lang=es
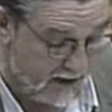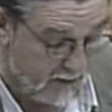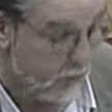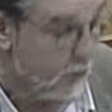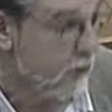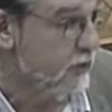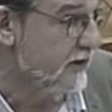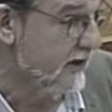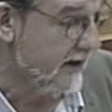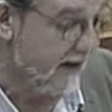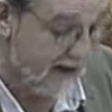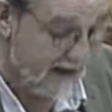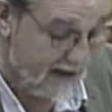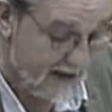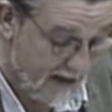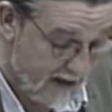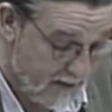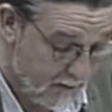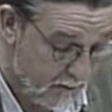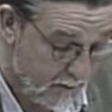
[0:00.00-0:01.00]
pues crean
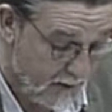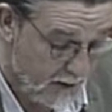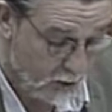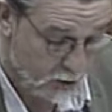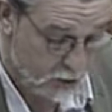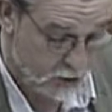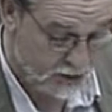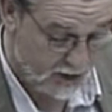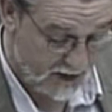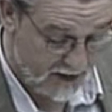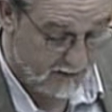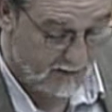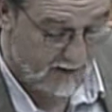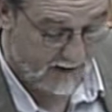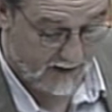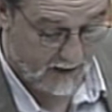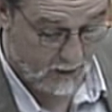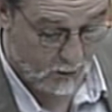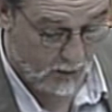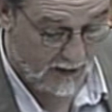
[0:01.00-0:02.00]
empleo sostenible y
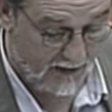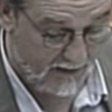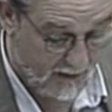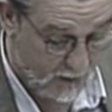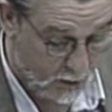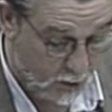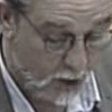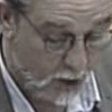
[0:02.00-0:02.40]
duradero,